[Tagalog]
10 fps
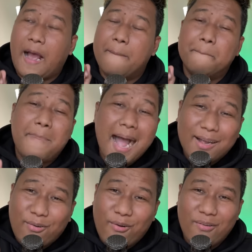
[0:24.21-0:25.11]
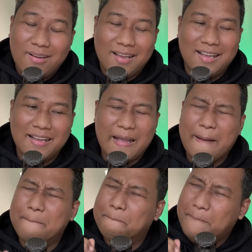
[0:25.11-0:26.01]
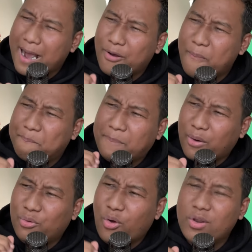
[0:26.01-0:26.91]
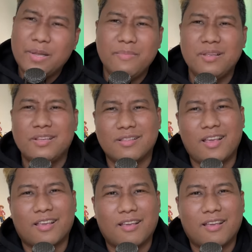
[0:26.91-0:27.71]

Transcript: ang bagong bagong pakulo ni MediaTek